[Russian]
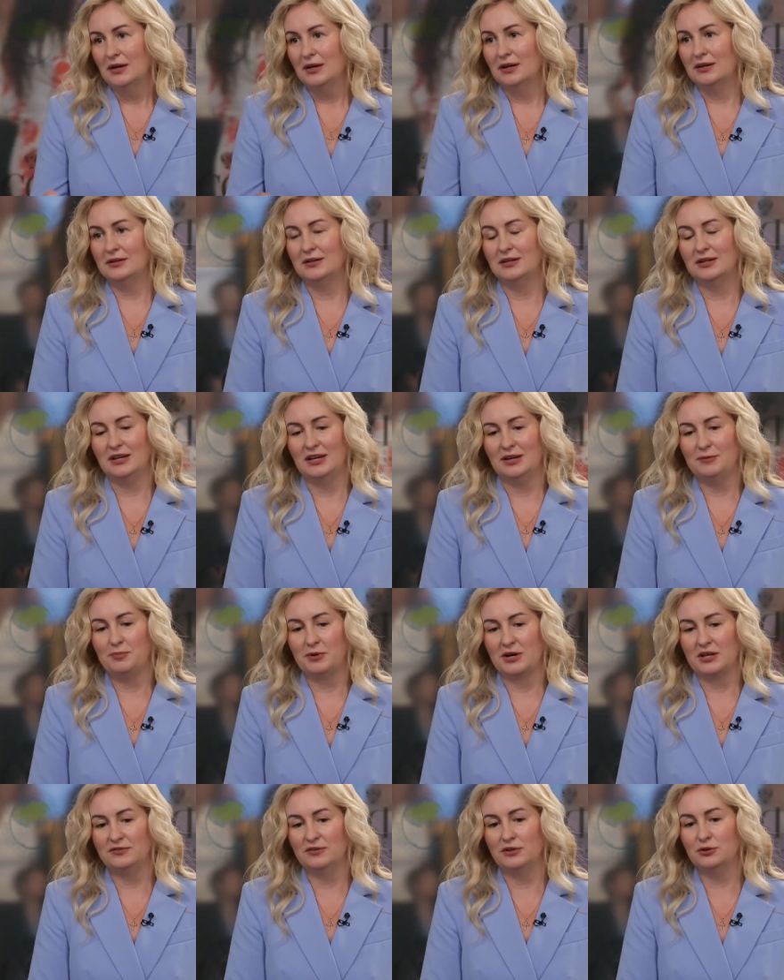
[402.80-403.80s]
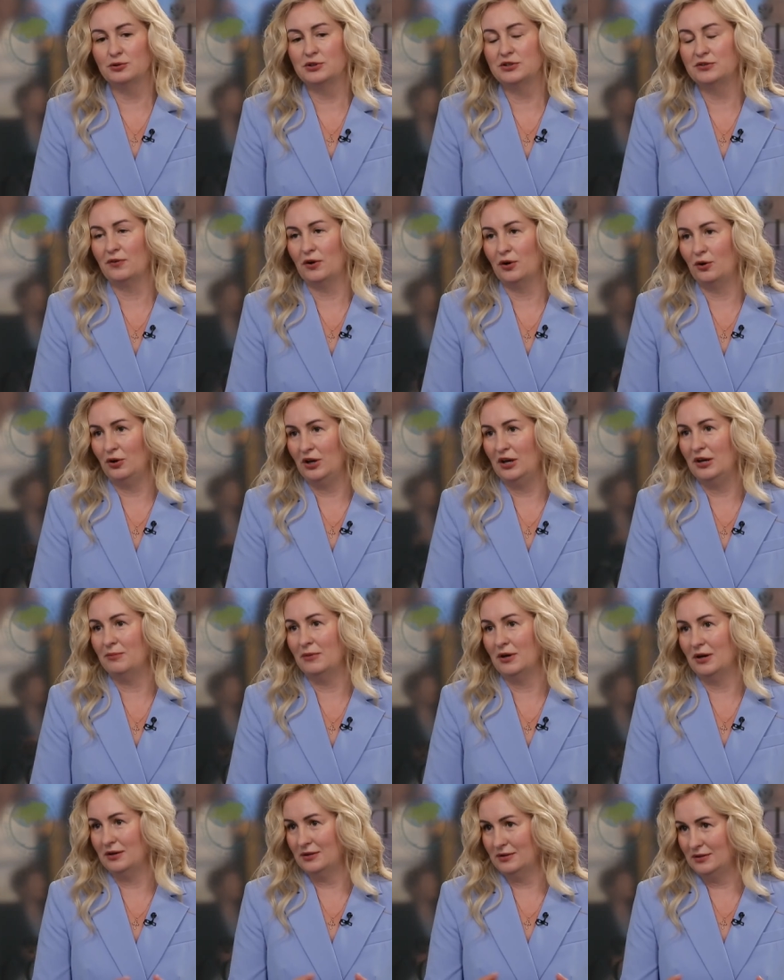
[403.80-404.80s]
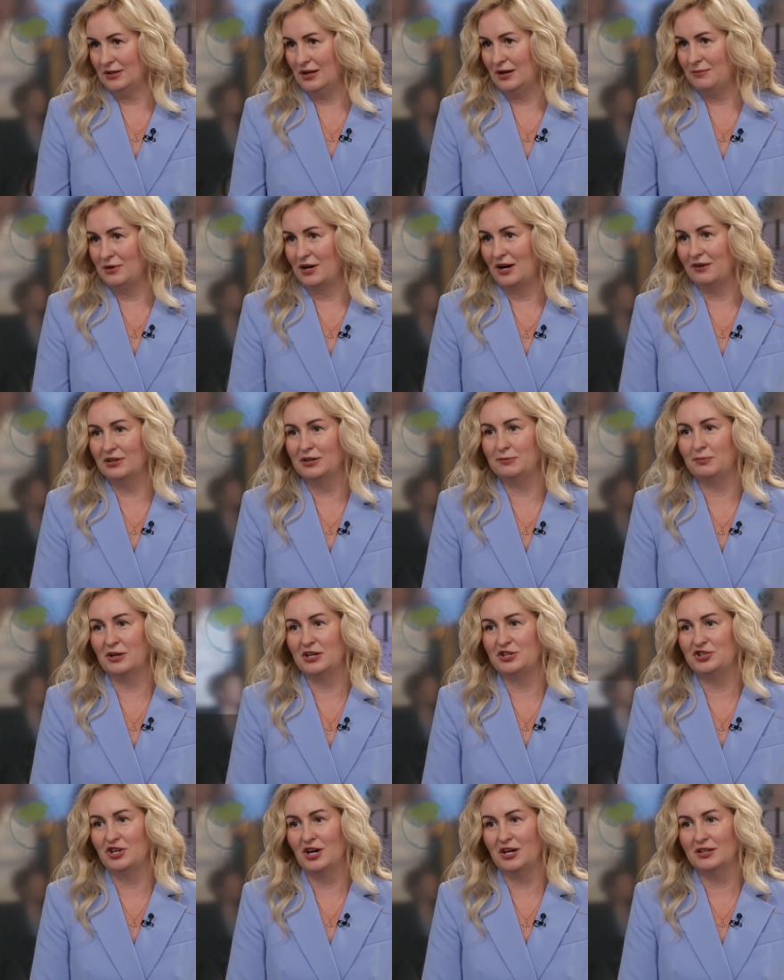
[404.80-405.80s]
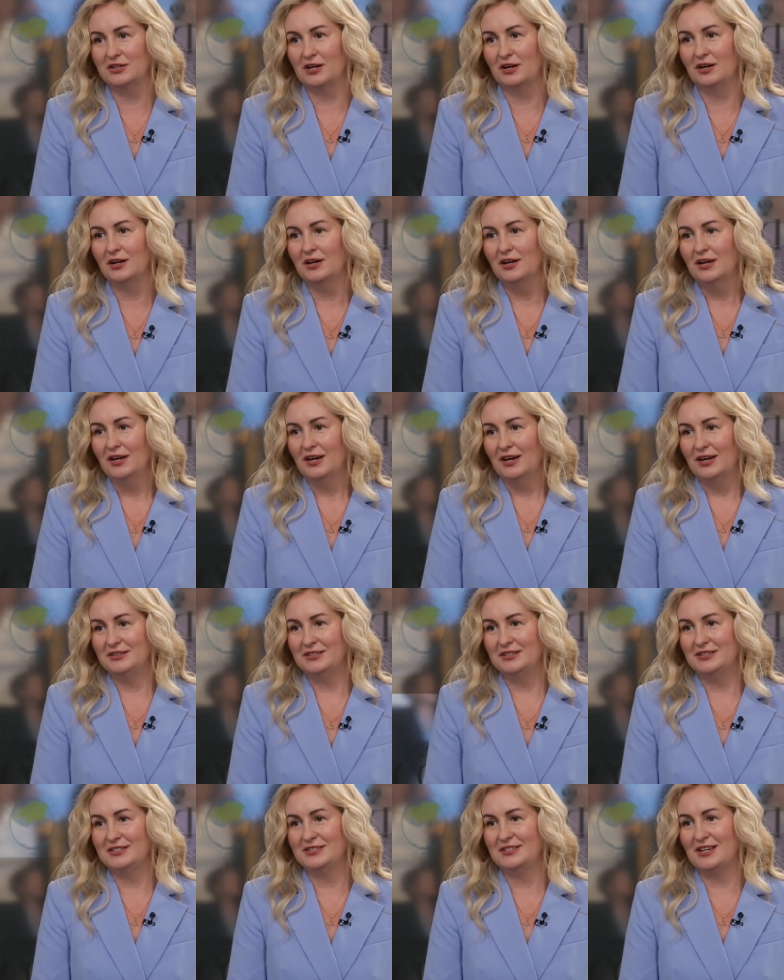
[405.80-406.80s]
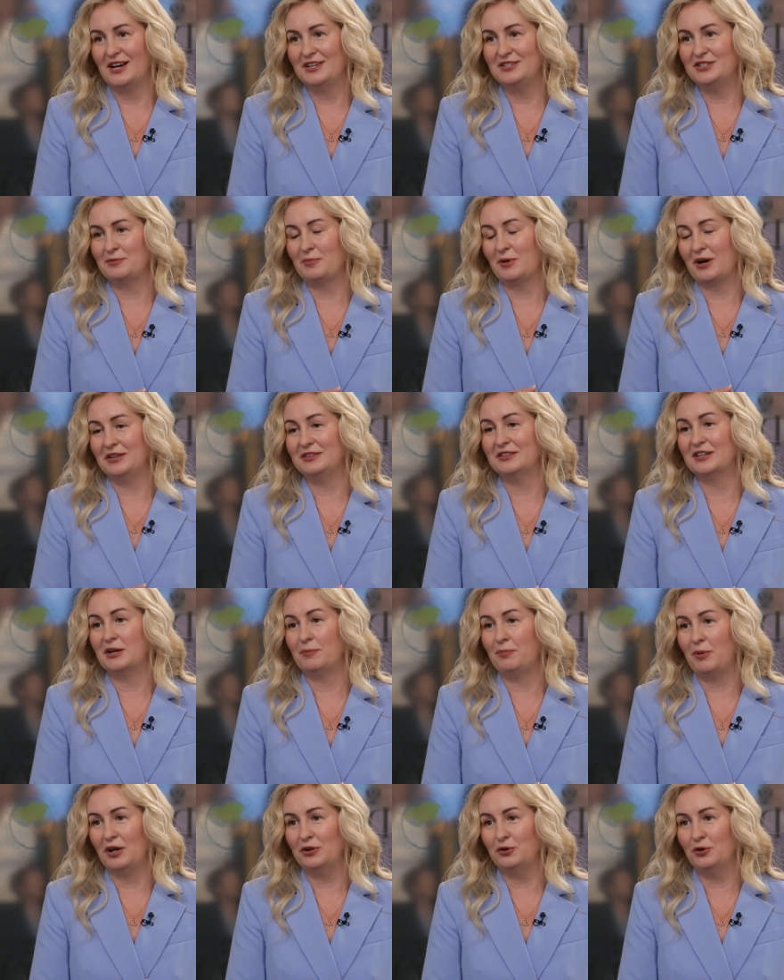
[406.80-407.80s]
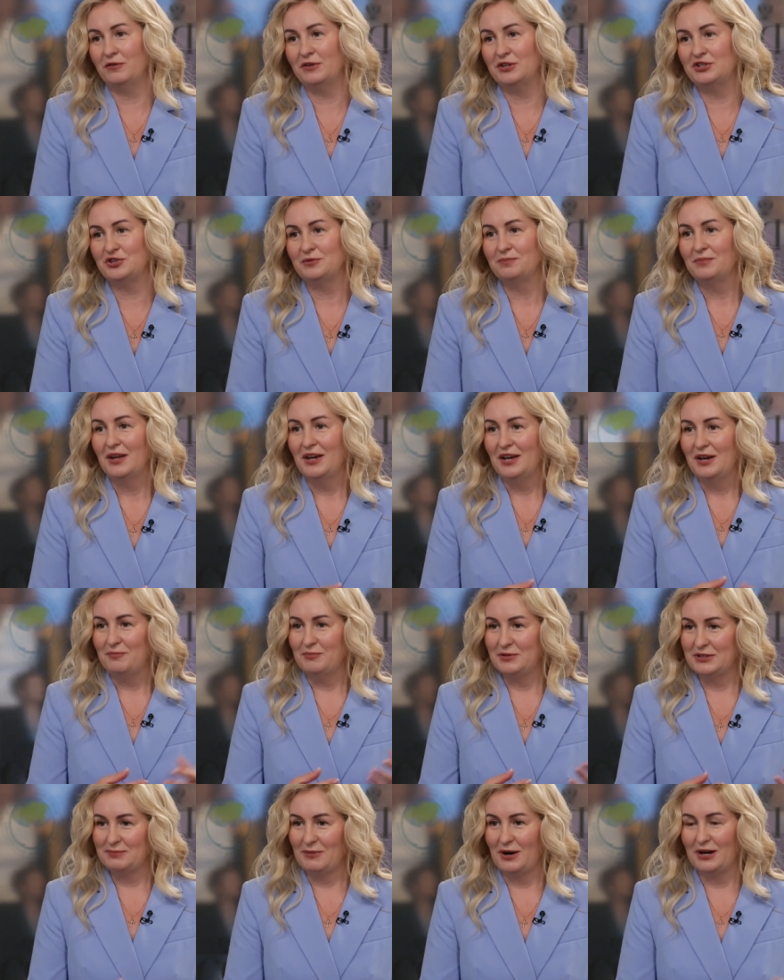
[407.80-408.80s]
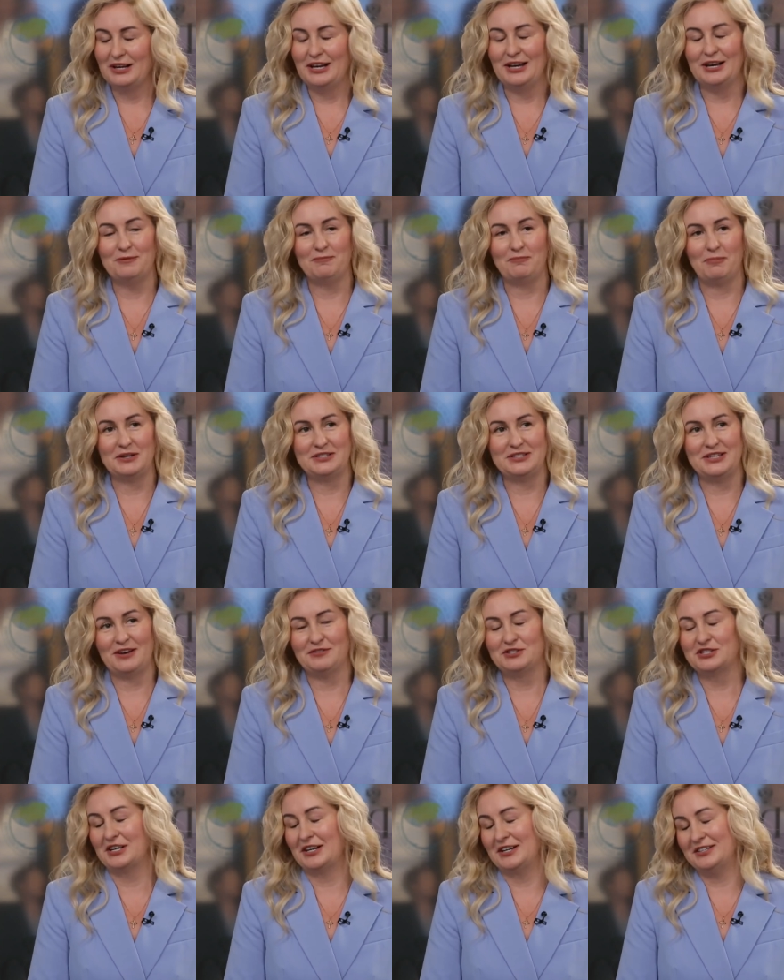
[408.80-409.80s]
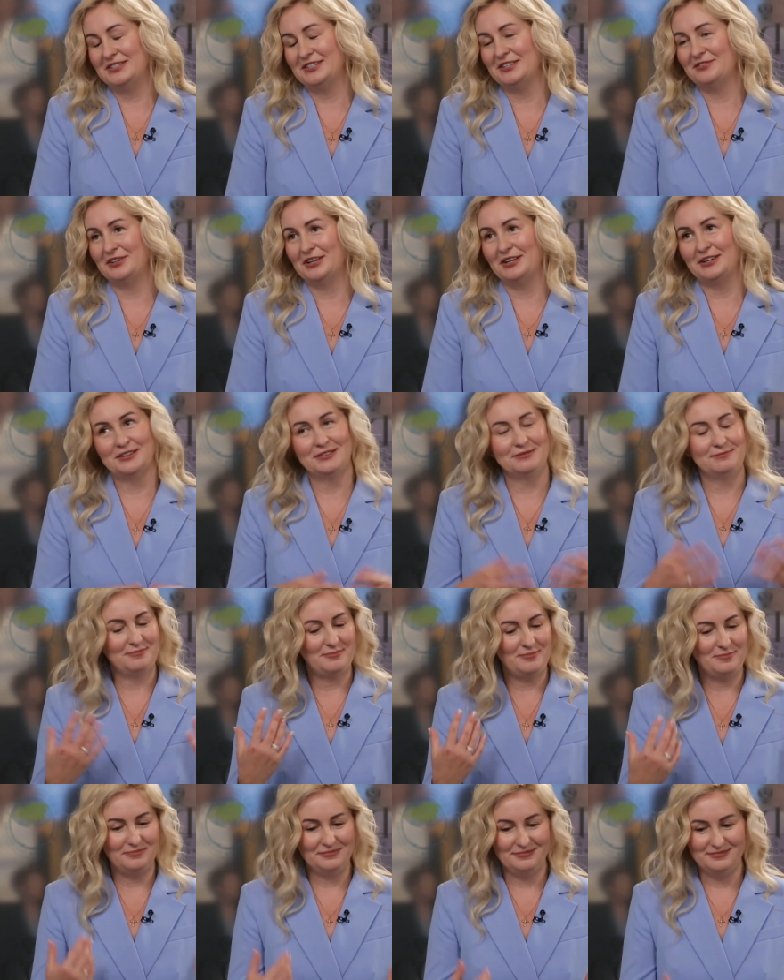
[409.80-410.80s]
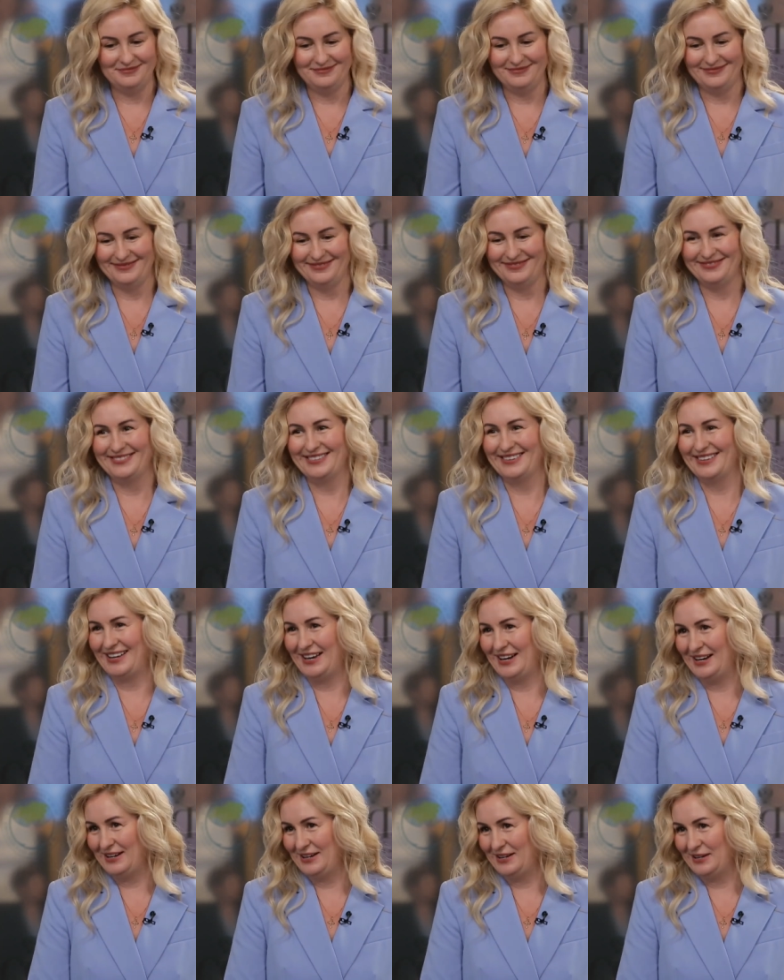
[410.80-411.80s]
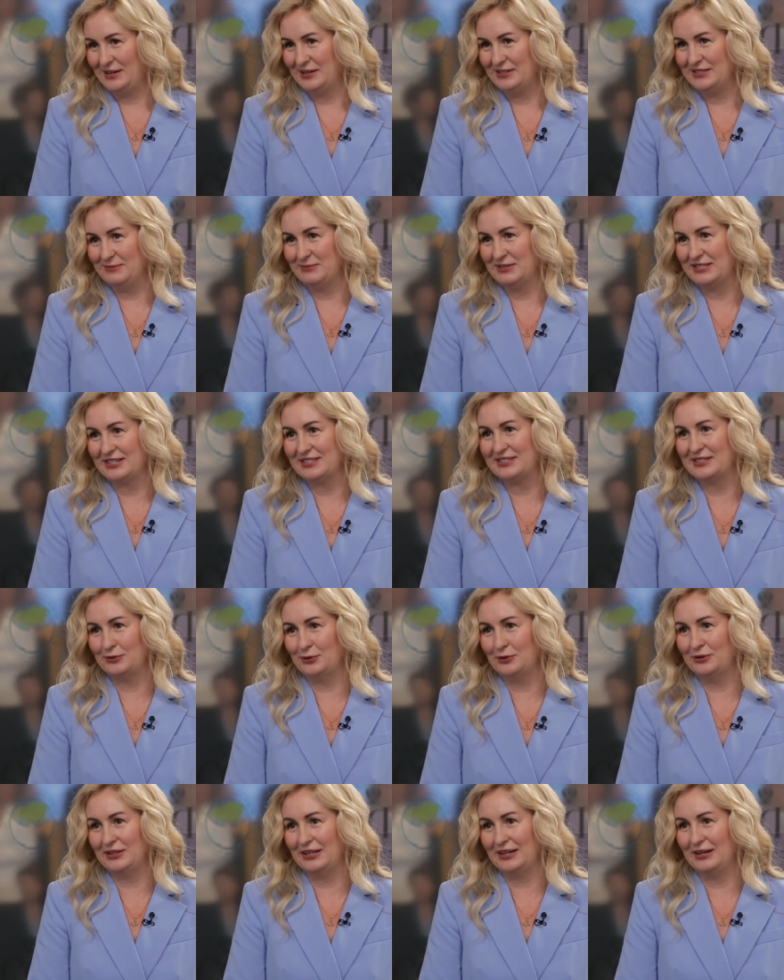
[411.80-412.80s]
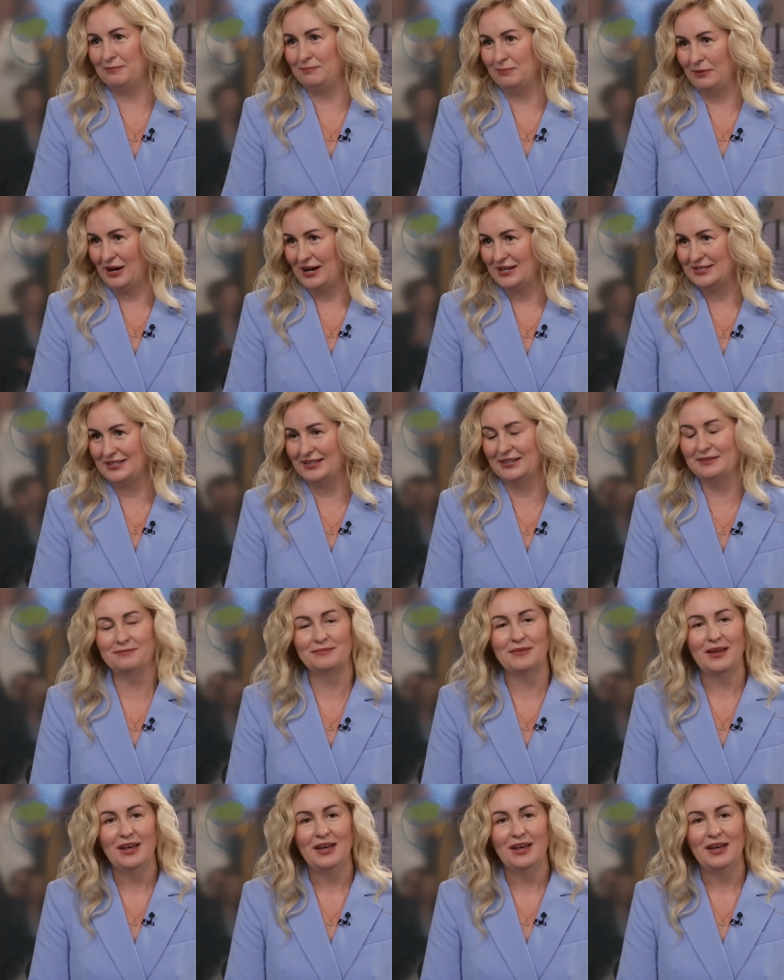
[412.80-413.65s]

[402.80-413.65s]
э, и продвинуть свое имя на мировых площадках. Это дизайнер бренда Гапанович. Мы смогли поставить красивые э, демонстрационные платья.